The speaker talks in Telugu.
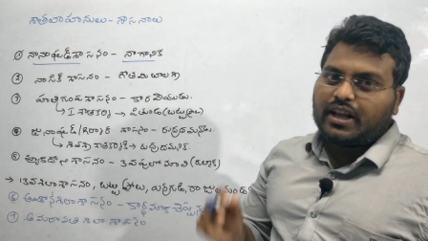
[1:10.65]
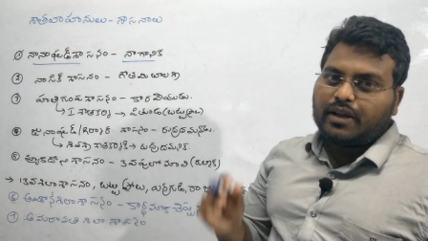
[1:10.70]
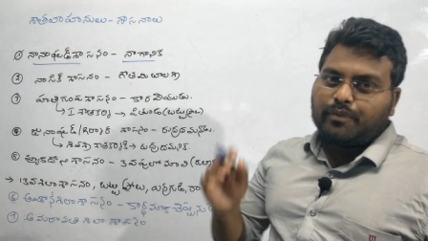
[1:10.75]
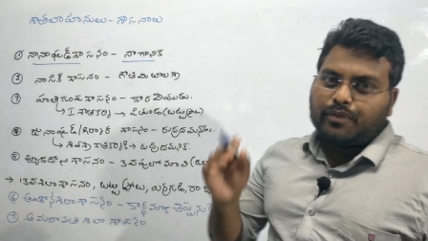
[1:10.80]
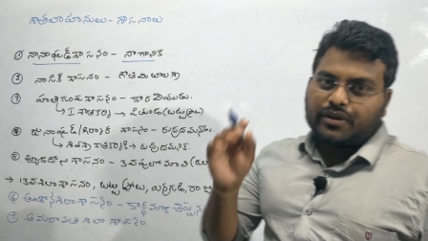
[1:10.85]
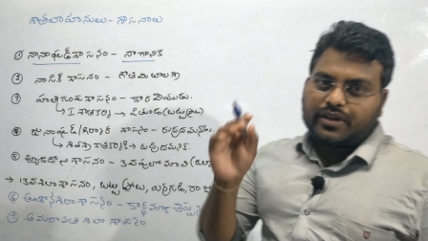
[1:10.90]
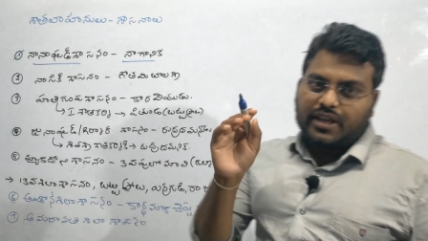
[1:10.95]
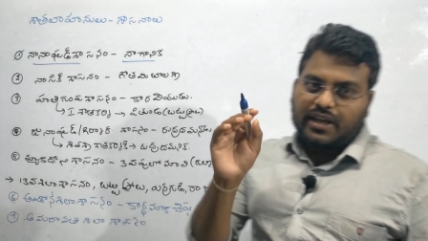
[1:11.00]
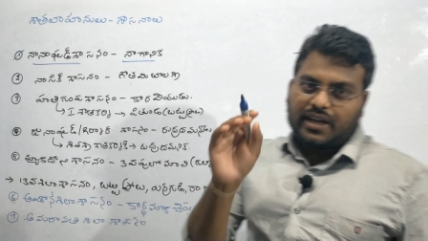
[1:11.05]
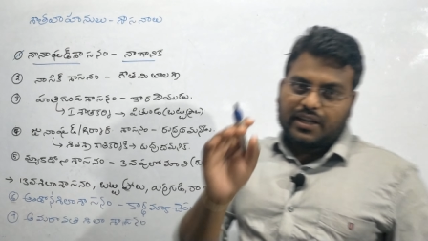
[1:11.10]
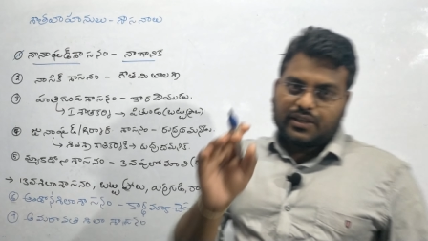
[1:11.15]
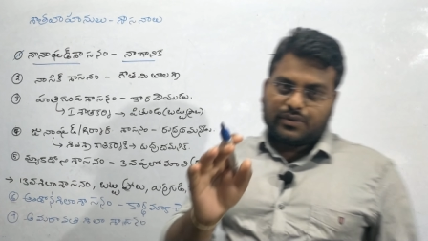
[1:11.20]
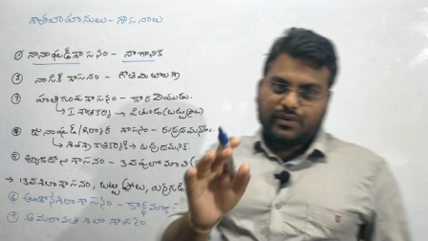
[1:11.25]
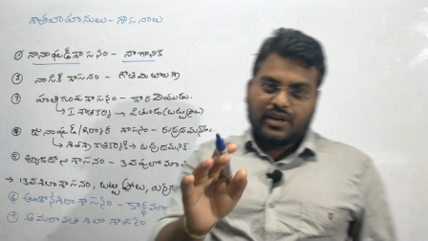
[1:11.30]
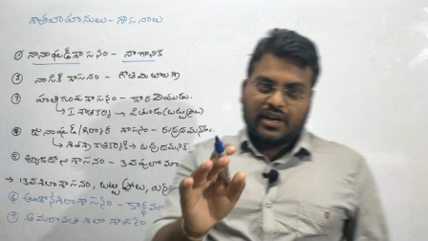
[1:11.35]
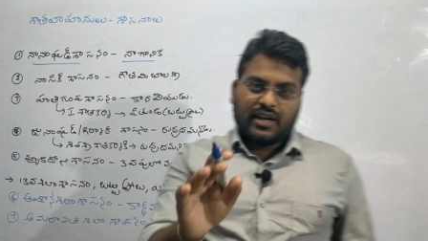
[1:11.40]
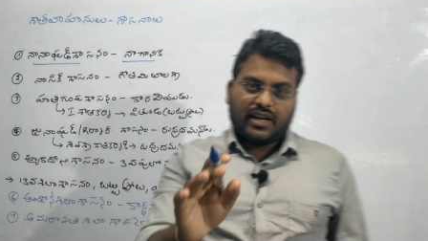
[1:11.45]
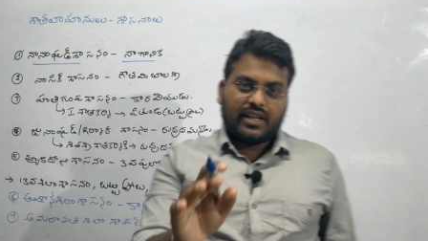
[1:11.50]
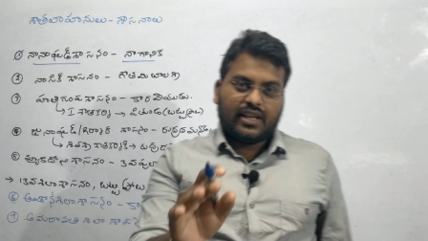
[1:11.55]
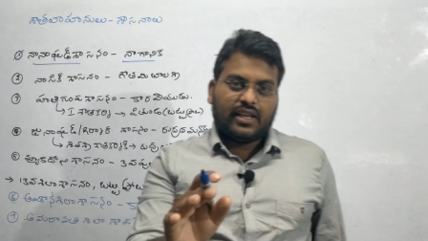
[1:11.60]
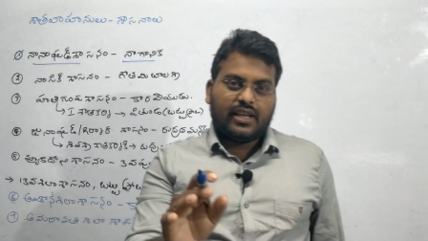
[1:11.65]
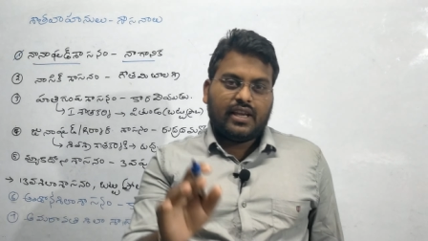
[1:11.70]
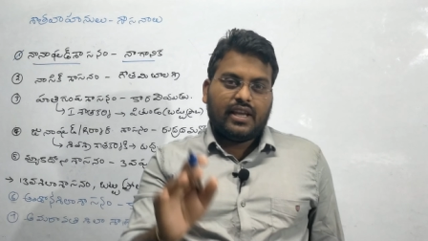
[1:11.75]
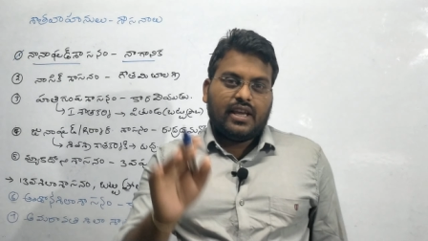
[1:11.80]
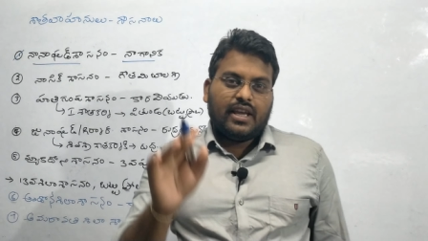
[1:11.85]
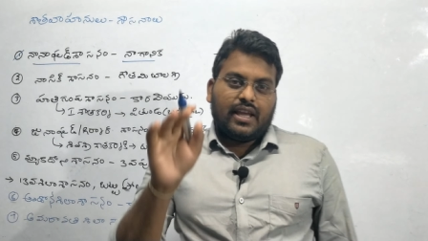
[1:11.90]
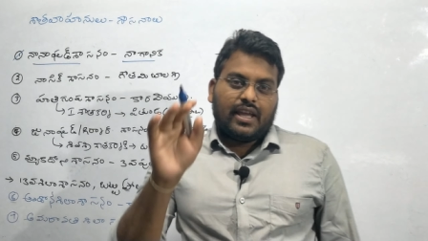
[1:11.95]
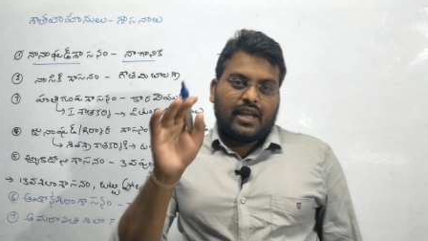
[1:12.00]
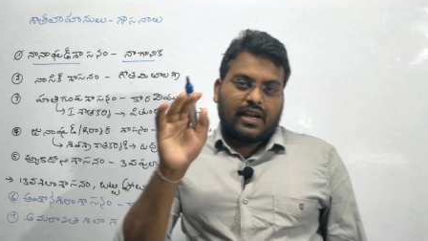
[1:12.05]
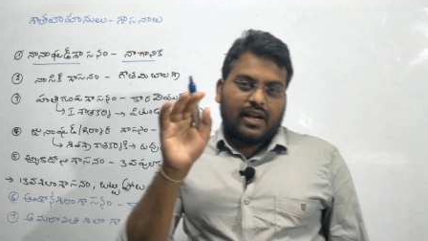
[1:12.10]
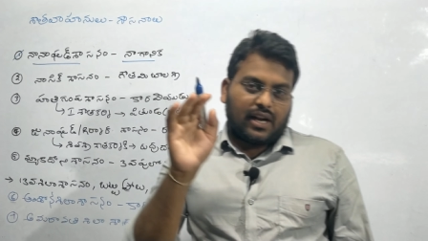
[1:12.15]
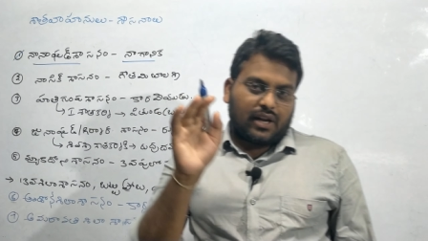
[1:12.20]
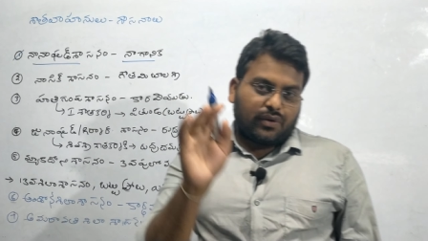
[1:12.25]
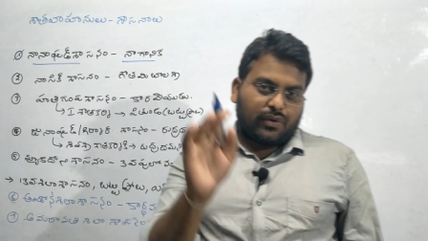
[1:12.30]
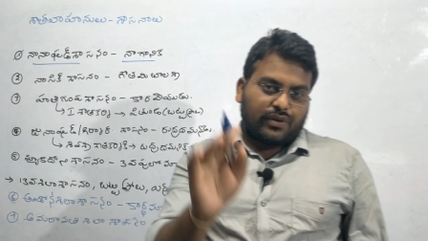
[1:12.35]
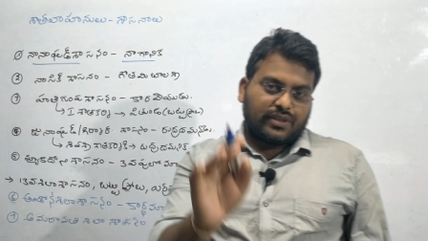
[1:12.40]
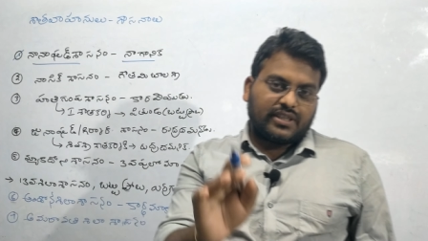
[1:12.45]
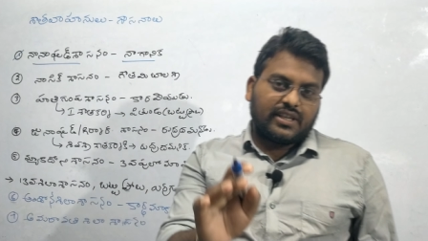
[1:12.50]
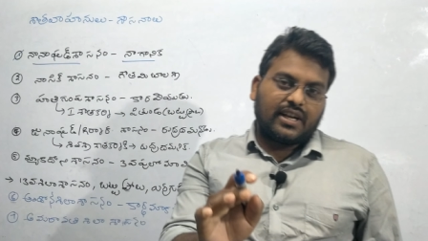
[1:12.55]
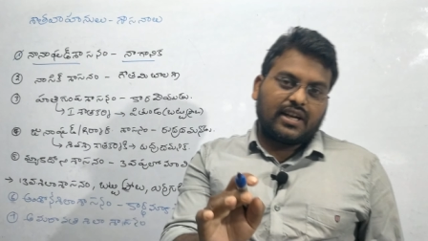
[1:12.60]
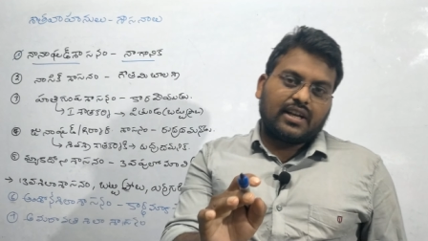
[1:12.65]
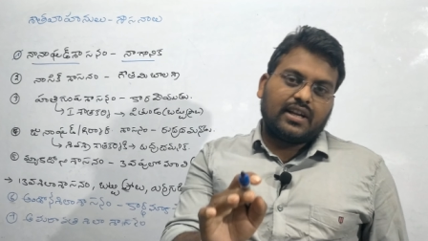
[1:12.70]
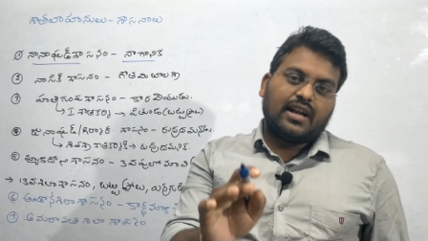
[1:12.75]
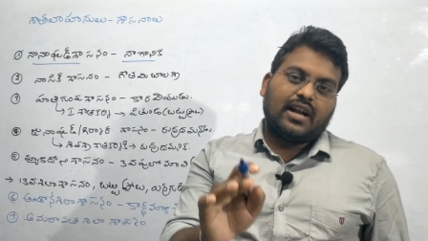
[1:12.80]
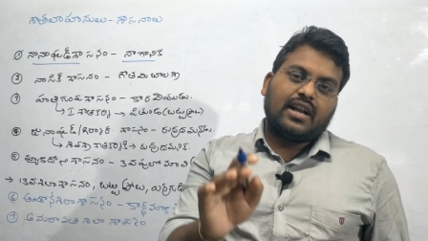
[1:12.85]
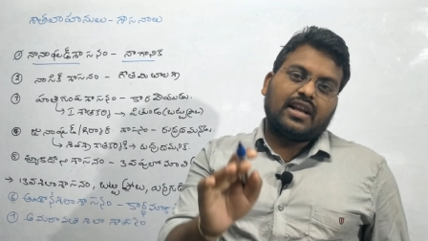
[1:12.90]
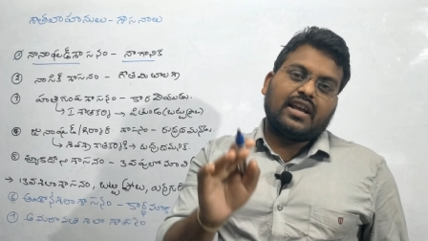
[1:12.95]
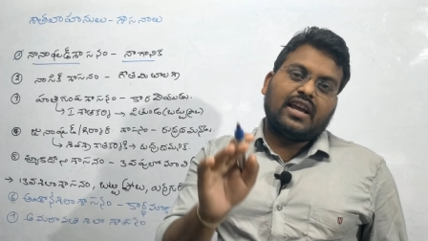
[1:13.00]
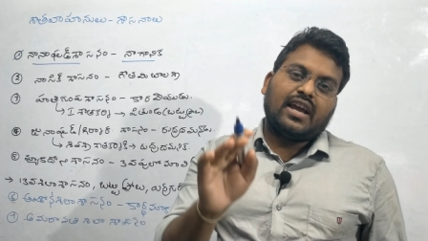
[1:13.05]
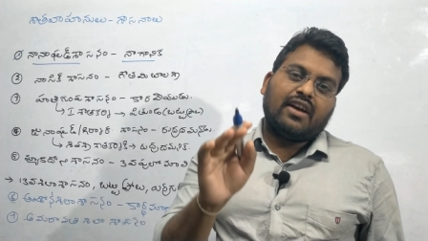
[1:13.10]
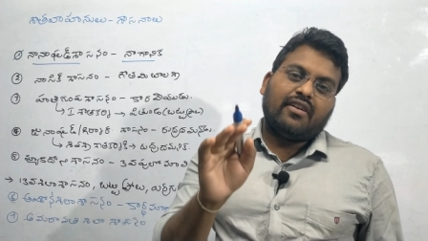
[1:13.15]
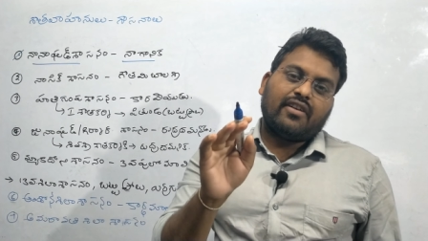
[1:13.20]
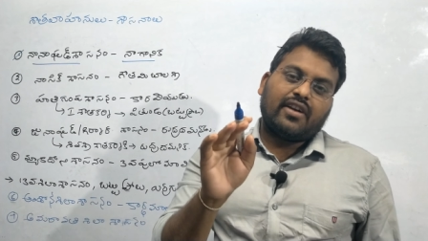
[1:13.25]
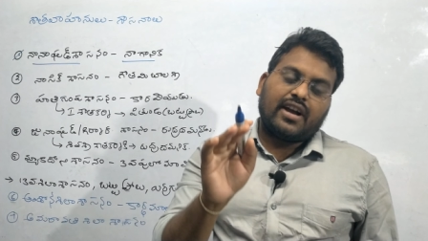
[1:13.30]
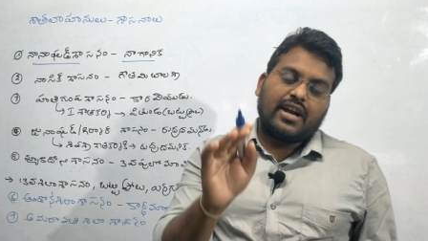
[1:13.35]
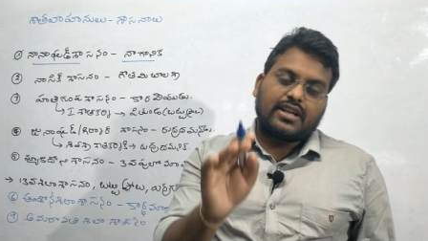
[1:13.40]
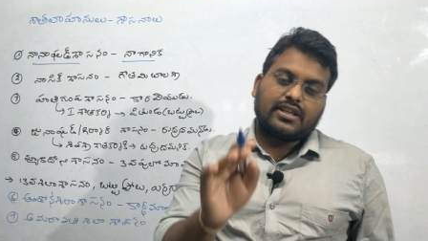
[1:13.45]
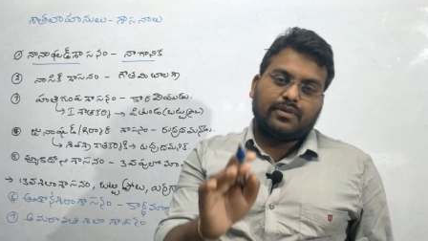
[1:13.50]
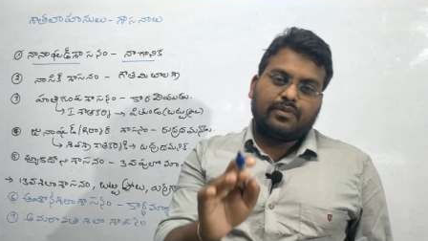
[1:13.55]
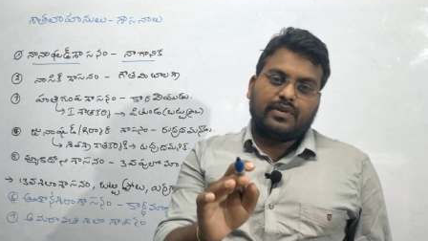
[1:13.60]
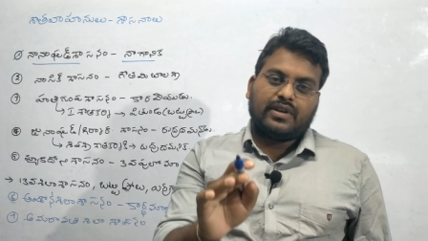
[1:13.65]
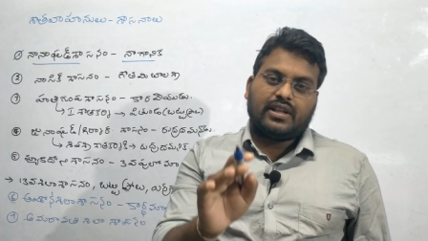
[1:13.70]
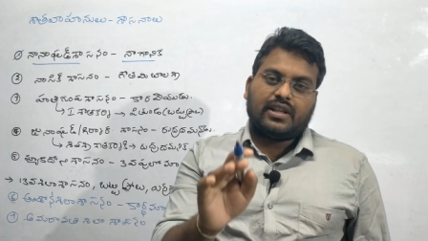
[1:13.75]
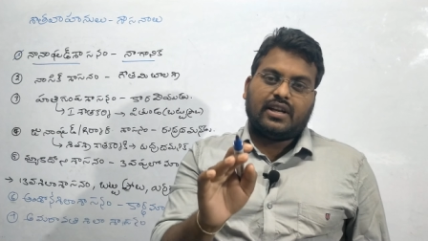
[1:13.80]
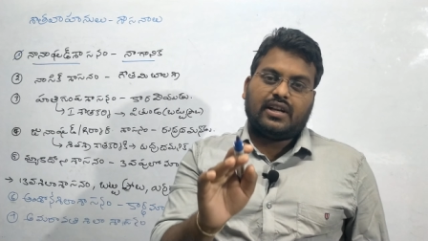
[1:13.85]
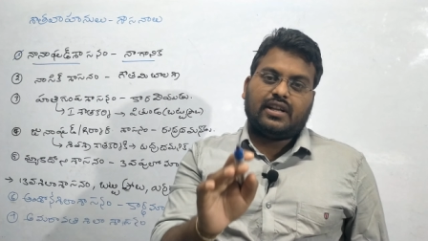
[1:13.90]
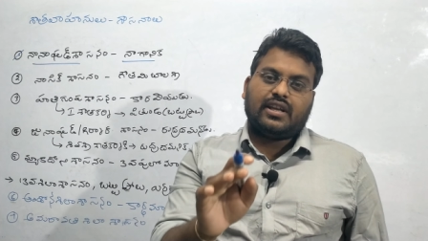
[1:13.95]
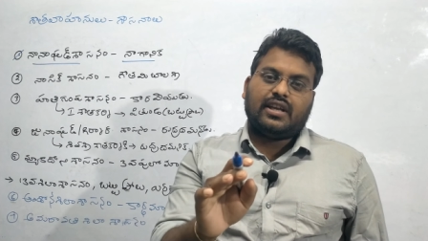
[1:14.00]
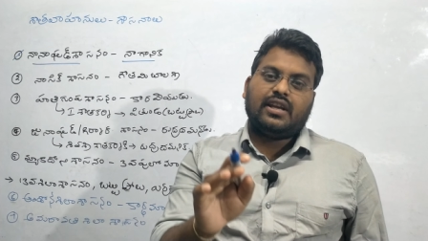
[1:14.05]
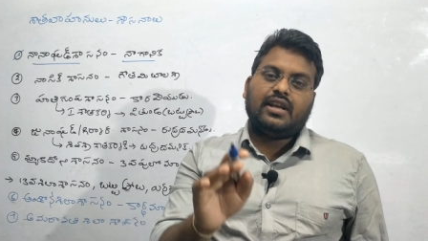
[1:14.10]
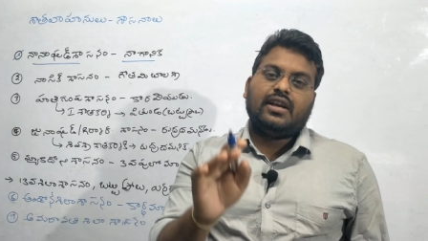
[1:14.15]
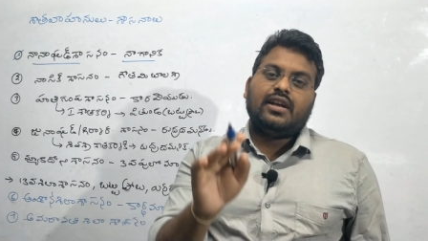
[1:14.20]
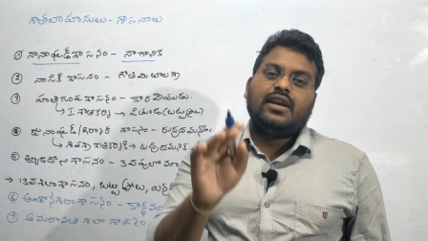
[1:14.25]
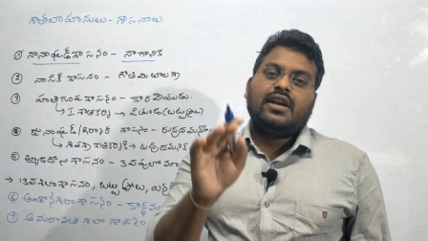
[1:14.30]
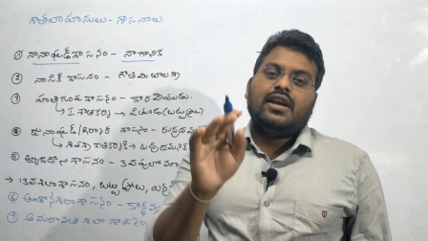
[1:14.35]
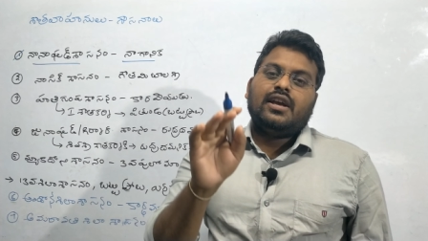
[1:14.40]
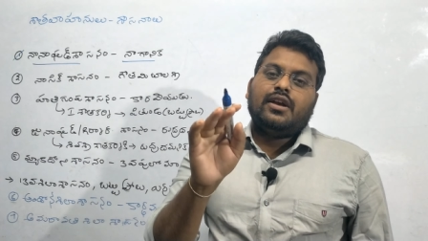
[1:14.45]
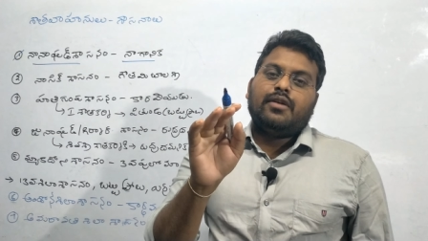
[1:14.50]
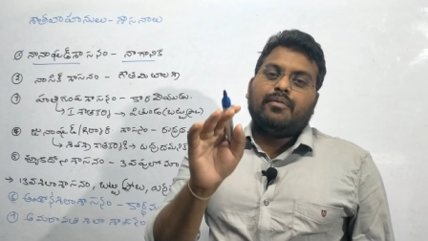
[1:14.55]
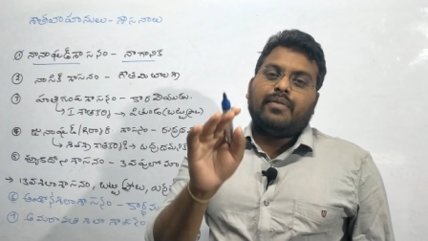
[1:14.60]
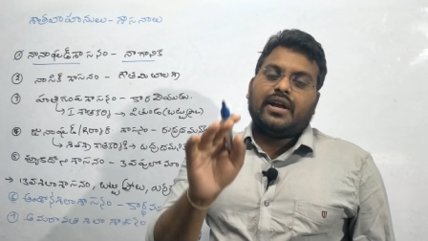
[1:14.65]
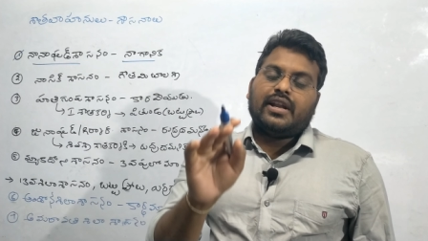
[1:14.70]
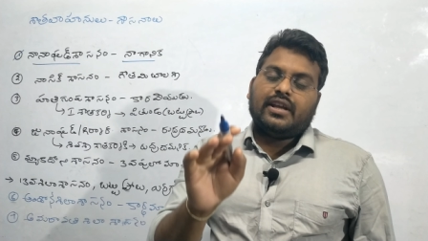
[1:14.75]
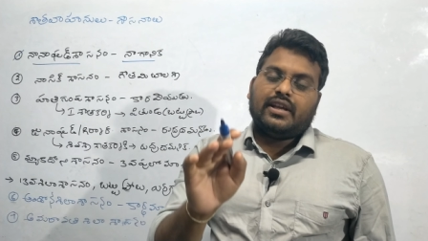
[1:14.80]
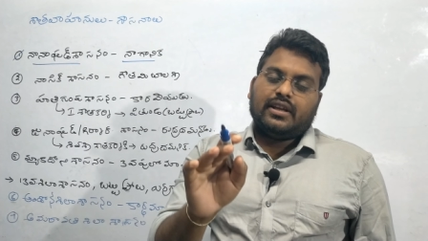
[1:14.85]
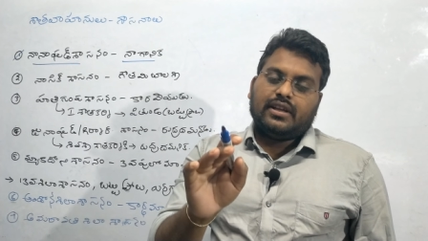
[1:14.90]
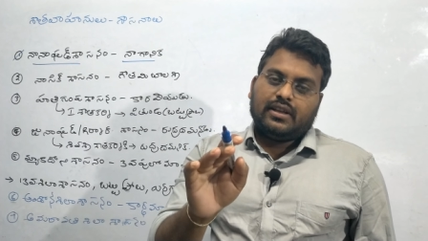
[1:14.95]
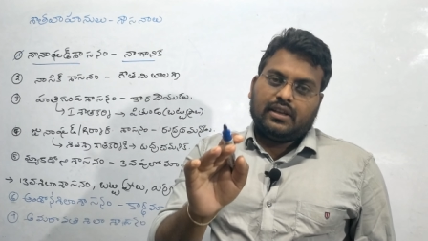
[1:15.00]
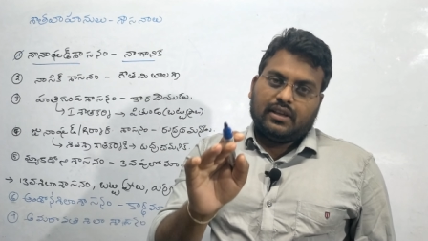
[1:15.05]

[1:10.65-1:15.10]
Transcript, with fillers: అంటే ముఖ్యంగా చూడండి ఇక్కడ క్వశ్చన్ ఎట్లా అడిగే అవకాశం ఉంటుందంటే మరి